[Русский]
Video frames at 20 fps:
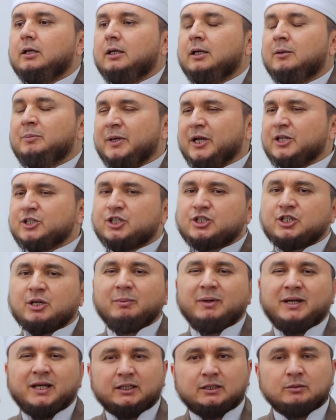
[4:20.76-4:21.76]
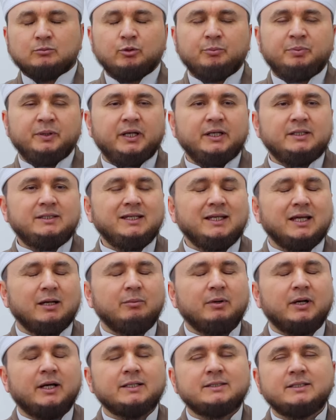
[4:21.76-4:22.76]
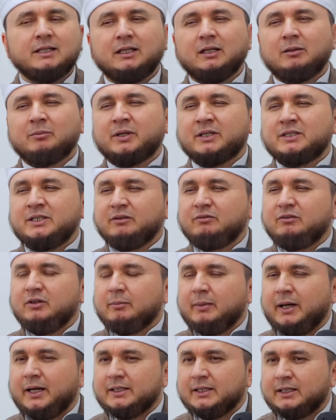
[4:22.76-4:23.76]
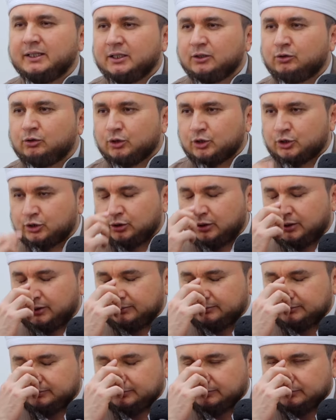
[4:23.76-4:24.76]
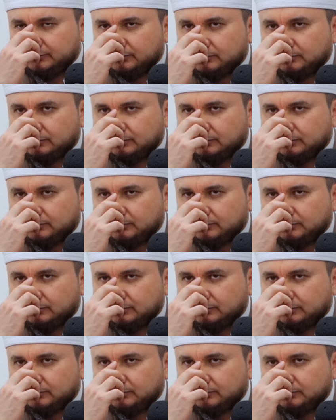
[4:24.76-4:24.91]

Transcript: И прежде чем к этому перейти, я бы хотел обратить внимание на то, что